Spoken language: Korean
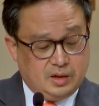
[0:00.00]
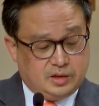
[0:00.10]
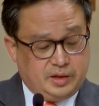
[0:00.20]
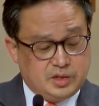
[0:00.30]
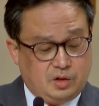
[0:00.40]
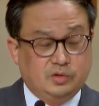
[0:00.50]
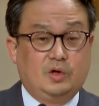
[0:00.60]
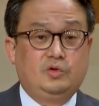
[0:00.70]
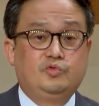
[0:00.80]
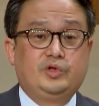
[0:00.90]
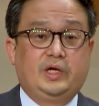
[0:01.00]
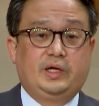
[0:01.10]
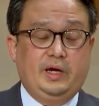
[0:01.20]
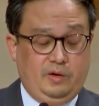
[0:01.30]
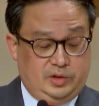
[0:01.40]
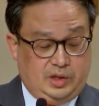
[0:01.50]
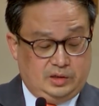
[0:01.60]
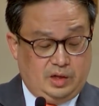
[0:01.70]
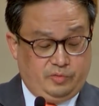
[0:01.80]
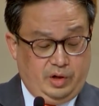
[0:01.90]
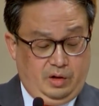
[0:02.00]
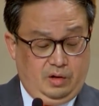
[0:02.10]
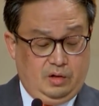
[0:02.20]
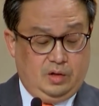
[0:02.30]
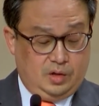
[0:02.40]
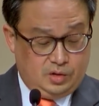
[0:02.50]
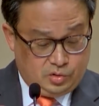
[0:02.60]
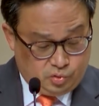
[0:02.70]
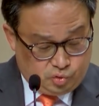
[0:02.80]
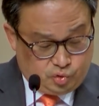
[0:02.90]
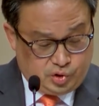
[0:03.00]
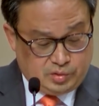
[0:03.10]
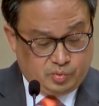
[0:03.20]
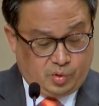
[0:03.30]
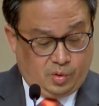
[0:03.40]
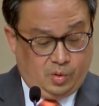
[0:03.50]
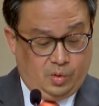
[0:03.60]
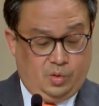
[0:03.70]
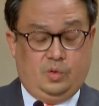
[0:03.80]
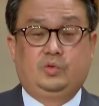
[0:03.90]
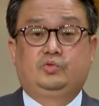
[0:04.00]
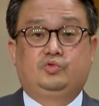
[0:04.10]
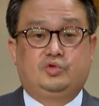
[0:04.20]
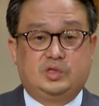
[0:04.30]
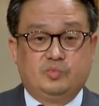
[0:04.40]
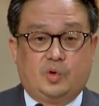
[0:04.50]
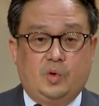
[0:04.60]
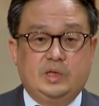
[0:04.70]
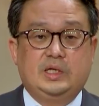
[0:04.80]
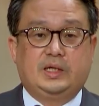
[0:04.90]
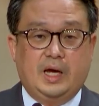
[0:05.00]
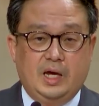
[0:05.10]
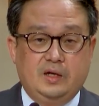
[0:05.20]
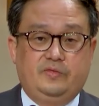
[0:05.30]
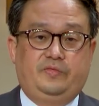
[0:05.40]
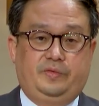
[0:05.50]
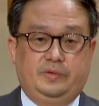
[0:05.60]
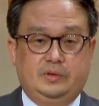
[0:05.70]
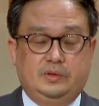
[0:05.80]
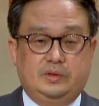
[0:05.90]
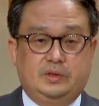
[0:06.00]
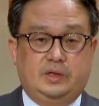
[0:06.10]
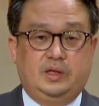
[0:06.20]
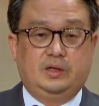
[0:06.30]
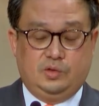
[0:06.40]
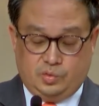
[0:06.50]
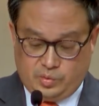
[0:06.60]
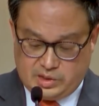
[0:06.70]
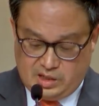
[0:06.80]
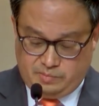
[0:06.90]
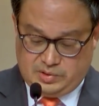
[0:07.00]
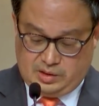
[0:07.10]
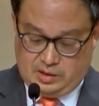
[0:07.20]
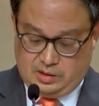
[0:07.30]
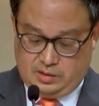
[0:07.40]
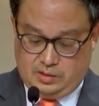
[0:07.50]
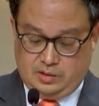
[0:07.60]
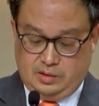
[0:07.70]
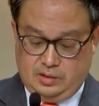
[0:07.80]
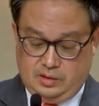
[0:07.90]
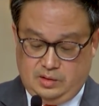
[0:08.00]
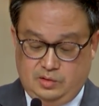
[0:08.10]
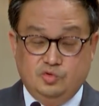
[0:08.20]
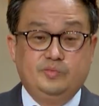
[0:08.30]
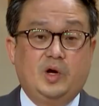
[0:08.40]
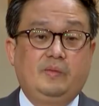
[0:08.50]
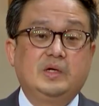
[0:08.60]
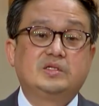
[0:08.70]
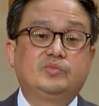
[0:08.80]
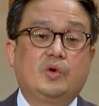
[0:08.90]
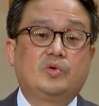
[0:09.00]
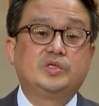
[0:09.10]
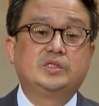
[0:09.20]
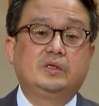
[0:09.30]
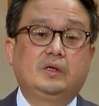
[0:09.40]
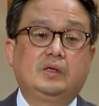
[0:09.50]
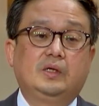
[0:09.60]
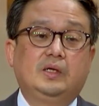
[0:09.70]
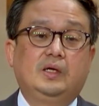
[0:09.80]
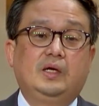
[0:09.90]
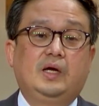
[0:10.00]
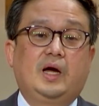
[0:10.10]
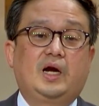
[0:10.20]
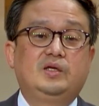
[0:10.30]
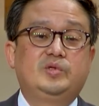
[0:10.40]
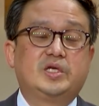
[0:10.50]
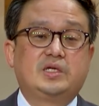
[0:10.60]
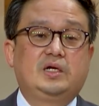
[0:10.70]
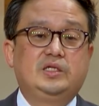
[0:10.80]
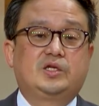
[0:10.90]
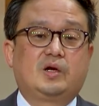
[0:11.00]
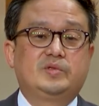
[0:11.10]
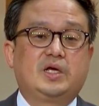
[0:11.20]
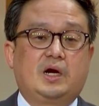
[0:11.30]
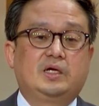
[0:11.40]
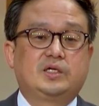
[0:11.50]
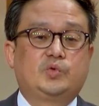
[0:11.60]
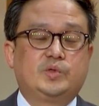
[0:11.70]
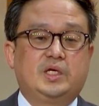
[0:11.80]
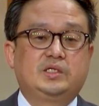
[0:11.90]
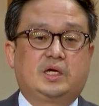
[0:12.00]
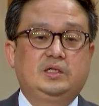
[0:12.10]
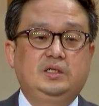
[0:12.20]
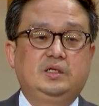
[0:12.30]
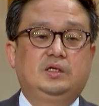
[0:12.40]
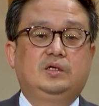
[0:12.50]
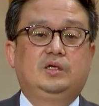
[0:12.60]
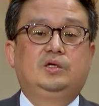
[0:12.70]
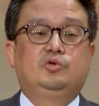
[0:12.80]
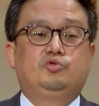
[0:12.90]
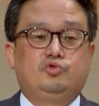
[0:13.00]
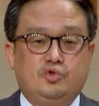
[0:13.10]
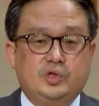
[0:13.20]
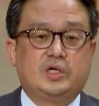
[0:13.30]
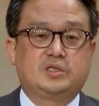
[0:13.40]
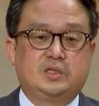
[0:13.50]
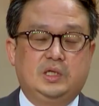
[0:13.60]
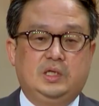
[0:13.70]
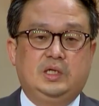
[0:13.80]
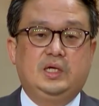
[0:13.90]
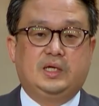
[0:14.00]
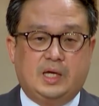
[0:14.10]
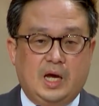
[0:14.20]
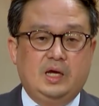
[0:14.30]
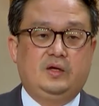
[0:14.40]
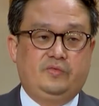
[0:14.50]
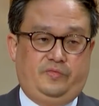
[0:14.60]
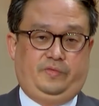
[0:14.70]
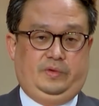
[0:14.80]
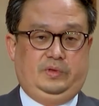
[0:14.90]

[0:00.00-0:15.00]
그의 성령을 우리에게 어떻게 했다고요? 주심으로, 주심으로. He gave. 예, 동사입니다. 유명한 말씀 떠오르시죠? 하나님이 세상을 이처럼 사랑하사 독생자를 주셨으니 He gave.